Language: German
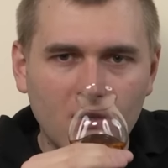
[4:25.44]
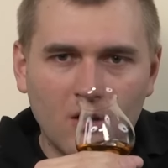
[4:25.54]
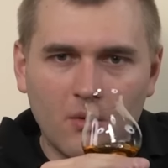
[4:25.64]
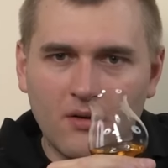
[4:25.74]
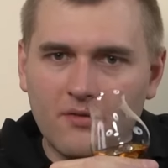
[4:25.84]

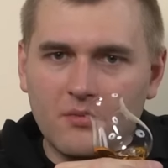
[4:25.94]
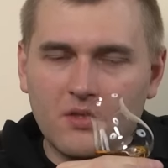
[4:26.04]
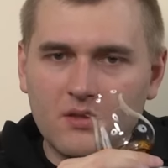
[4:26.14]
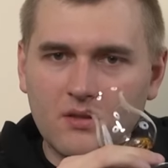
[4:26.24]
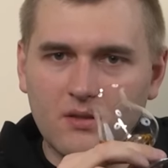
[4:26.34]
Aber für
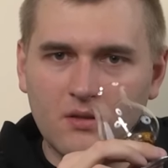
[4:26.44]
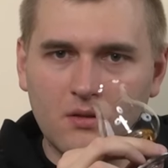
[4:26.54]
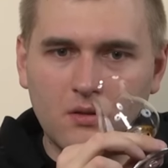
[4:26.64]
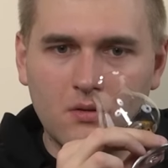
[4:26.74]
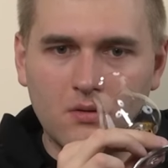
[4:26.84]
mich ist das
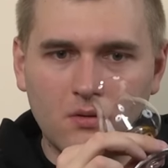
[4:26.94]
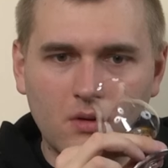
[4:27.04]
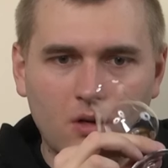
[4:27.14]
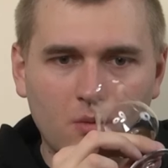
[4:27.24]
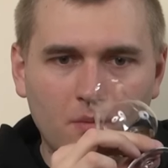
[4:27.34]
richtig schön
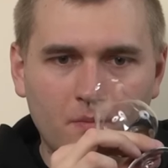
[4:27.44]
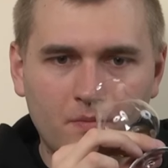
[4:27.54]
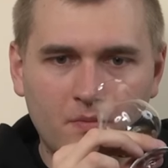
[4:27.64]
Traube.